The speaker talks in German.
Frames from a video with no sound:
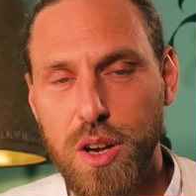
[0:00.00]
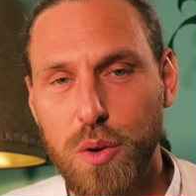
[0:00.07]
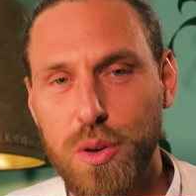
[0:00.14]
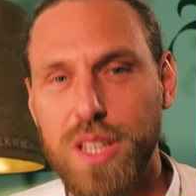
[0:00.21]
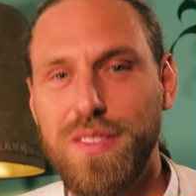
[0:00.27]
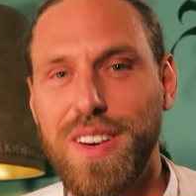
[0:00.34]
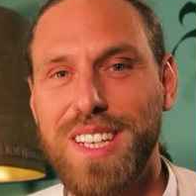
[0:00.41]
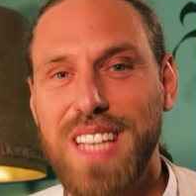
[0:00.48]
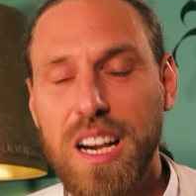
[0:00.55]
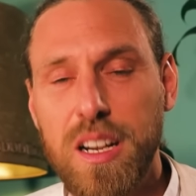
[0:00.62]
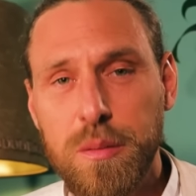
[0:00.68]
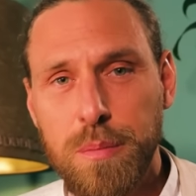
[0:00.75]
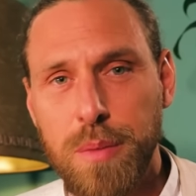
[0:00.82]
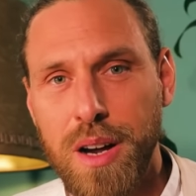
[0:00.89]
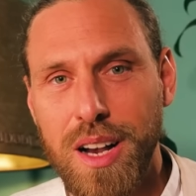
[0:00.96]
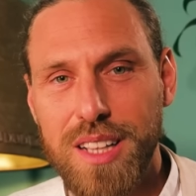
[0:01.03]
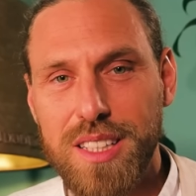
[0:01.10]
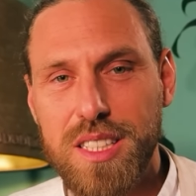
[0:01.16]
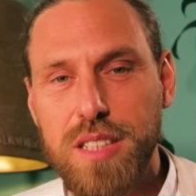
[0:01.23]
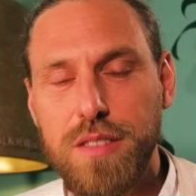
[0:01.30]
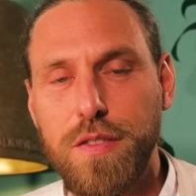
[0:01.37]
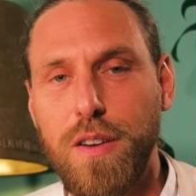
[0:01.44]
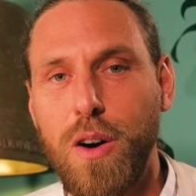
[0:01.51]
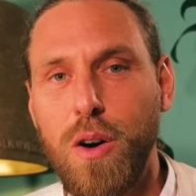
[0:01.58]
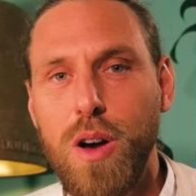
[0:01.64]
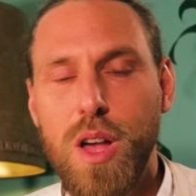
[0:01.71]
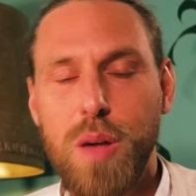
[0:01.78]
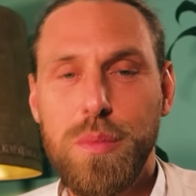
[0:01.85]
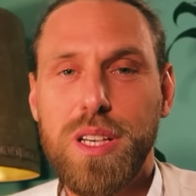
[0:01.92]
Und ich war dankbar, als die
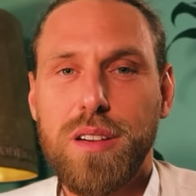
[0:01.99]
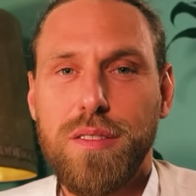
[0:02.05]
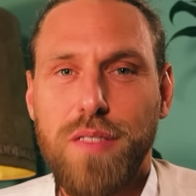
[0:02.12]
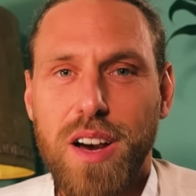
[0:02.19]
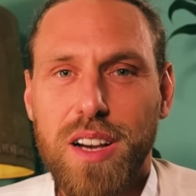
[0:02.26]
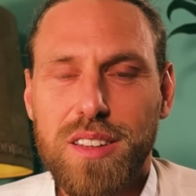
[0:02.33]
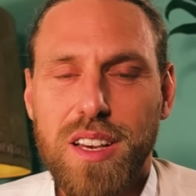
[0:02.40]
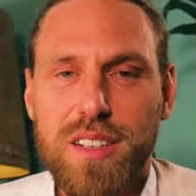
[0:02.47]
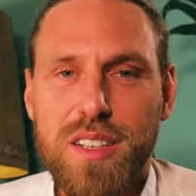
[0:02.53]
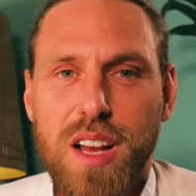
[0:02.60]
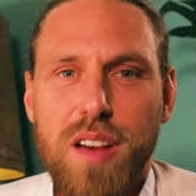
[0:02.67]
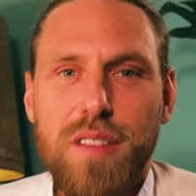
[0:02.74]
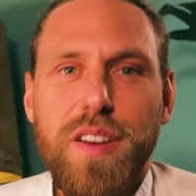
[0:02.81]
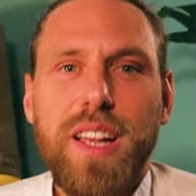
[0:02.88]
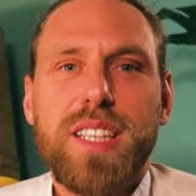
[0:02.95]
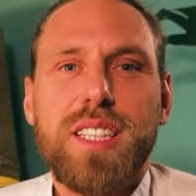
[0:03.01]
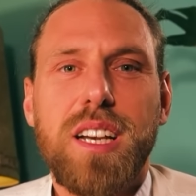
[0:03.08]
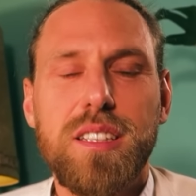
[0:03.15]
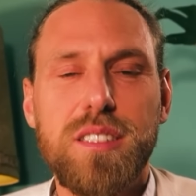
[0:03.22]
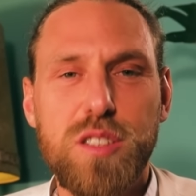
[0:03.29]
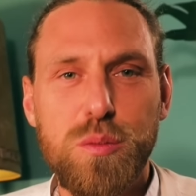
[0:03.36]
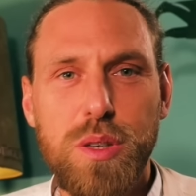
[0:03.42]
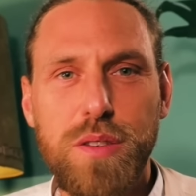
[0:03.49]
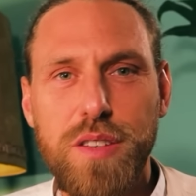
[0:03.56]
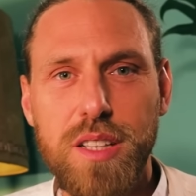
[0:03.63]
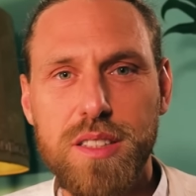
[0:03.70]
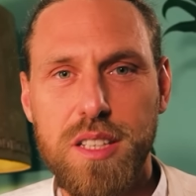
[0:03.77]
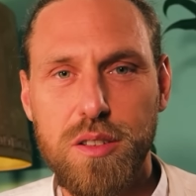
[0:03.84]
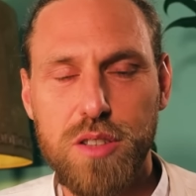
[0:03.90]
Frau mich gefragt hat, Felix, kannst du mich
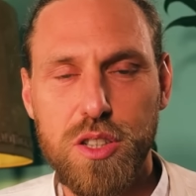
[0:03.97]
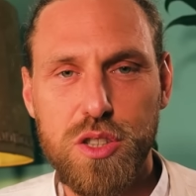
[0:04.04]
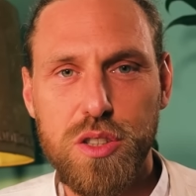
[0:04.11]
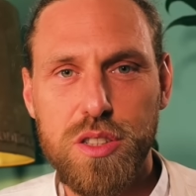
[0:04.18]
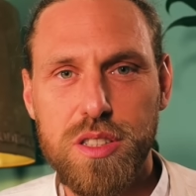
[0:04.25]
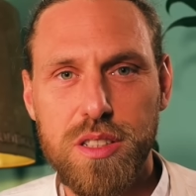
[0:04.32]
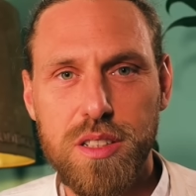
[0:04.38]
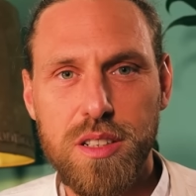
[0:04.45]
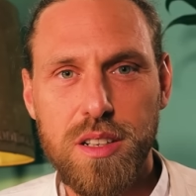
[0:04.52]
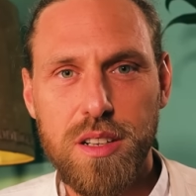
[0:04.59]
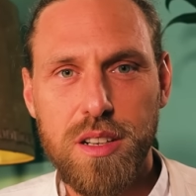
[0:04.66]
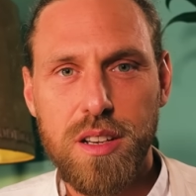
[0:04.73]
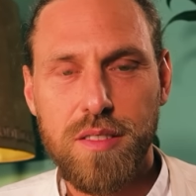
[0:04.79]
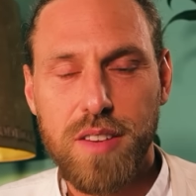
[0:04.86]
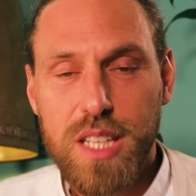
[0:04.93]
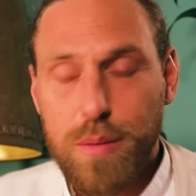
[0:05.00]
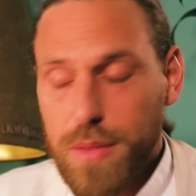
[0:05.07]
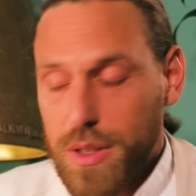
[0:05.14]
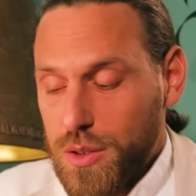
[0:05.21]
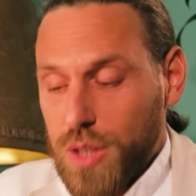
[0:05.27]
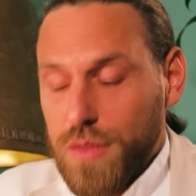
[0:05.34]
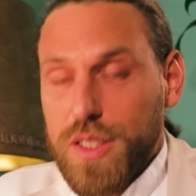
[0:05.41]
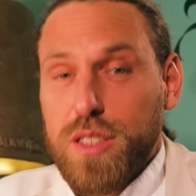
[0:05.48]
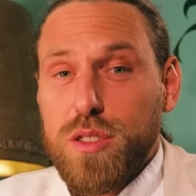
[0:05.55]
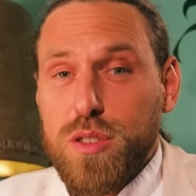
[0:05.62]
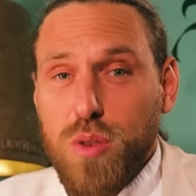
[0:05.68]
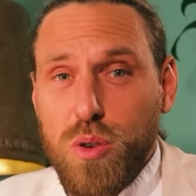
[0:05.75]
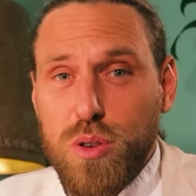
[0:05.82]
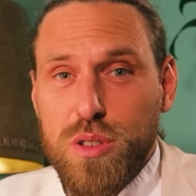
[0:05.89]
finanziell unterstützen? Weil ich habe natürlich was
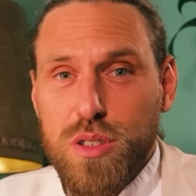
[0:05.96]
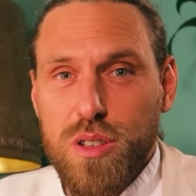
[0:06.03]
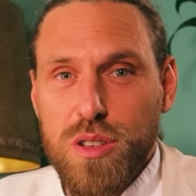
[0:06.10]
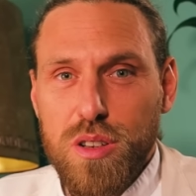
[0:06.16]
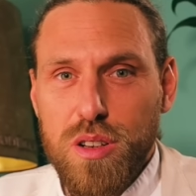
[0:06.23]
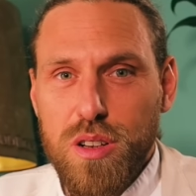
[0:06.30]
gesucht.